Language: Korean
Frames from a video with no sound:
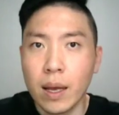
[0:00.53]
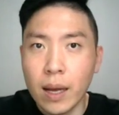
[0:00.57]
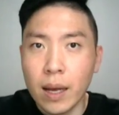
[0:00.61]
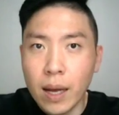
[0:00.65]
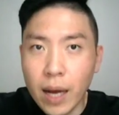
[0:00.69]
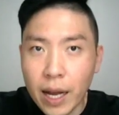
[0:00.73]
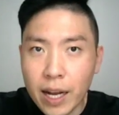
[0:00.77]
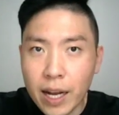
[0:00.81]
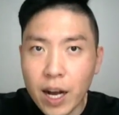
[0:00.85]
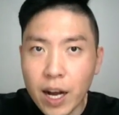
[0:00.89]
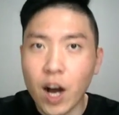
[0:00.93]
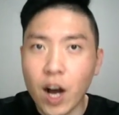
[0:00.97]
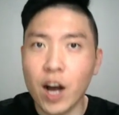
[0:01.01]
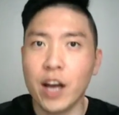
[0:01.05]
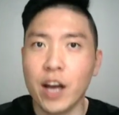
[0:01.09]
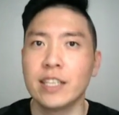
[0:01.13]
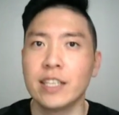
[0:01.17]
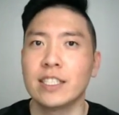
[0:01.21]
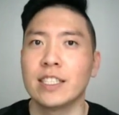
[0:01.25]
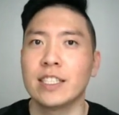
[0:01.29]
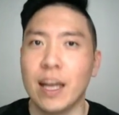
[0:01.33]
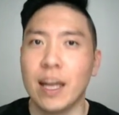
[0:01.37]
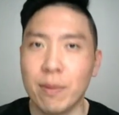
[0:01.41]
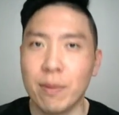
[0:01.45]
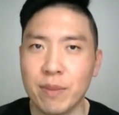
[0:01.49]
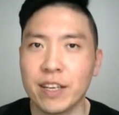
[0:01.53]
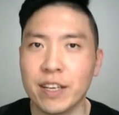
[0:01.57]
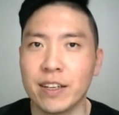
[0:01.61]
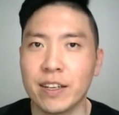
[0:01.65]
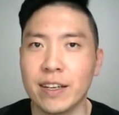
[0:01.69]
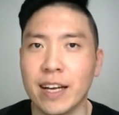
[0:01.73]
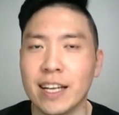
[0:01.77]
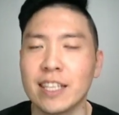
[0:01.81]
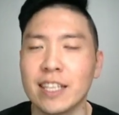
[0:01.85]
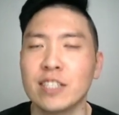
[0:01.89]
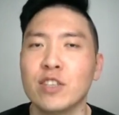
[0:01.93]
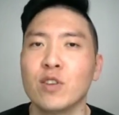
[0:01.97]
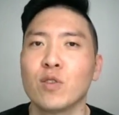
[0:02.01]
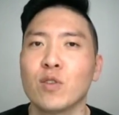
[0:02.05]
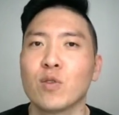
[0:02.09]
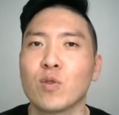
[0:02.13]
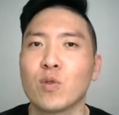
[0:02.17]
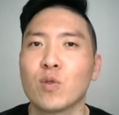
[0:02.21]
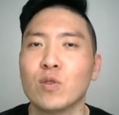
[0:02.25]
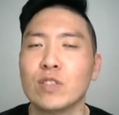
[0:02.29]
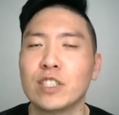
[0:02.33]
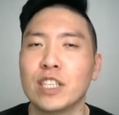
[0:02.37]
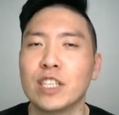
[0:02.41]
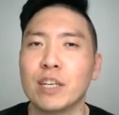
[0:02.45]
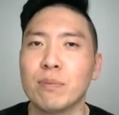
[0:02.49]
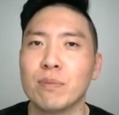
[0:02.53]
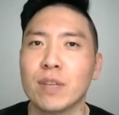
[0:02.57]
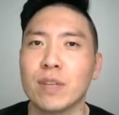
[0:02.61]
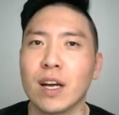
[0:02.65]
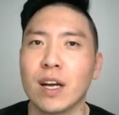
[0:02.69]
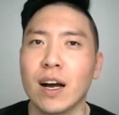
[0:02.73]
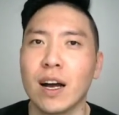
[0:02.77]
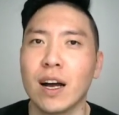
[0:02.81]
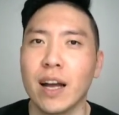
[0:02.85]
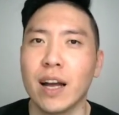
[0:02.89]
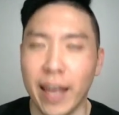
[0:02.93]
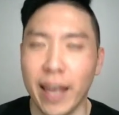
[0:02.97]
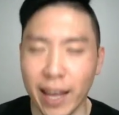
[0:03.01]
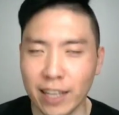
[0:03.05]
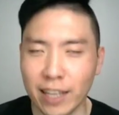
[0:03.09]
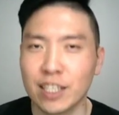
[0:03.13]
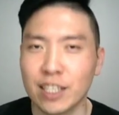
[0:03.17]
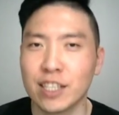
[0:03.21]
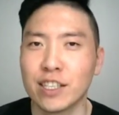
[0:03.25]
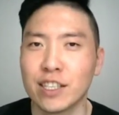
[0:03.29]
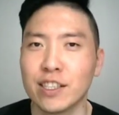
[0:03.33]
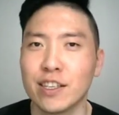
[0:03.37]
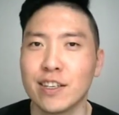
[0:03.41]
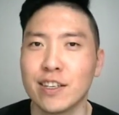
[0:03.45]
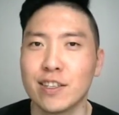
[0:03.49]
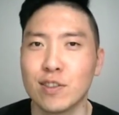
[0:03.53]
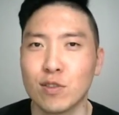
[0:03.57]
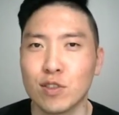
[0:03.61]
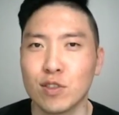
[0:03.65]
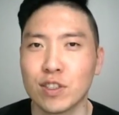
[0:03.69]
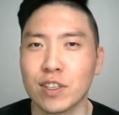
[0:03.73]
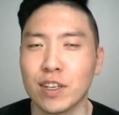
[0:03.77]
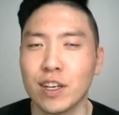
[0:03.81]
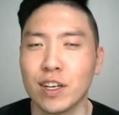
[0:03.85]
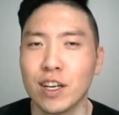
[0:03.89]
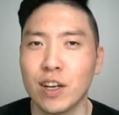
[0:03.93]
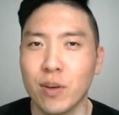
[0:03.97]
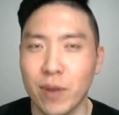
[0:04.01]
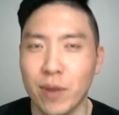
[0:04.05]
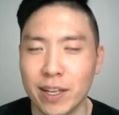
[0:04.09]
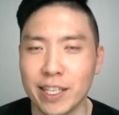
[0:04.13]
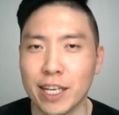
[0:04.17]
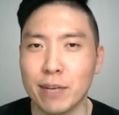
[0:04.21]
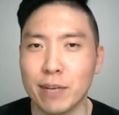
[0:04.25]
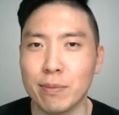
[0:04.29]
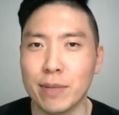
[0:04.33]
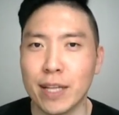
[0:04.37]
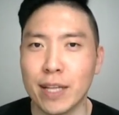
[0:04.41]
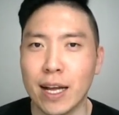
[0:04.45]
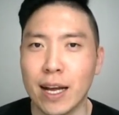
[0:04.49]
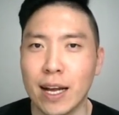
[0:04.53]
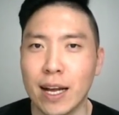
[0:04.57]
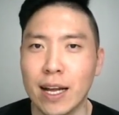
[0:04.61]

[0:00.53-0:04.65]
Hi guys, I'm Gian. 안녕하세요, 콘쌤입니다 액팅 글리시 오신 걸 환영합니다.